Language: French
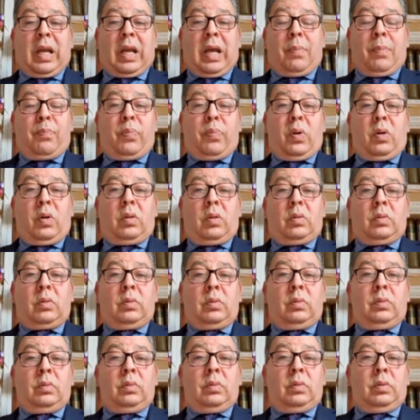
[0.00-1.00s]
un,
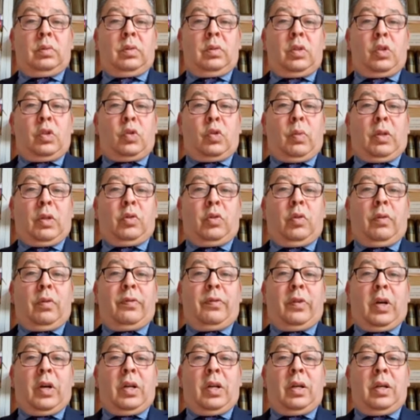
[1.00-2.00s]
plan, soit de
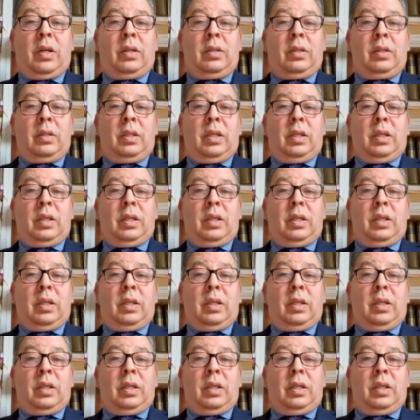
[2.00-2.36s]
vol,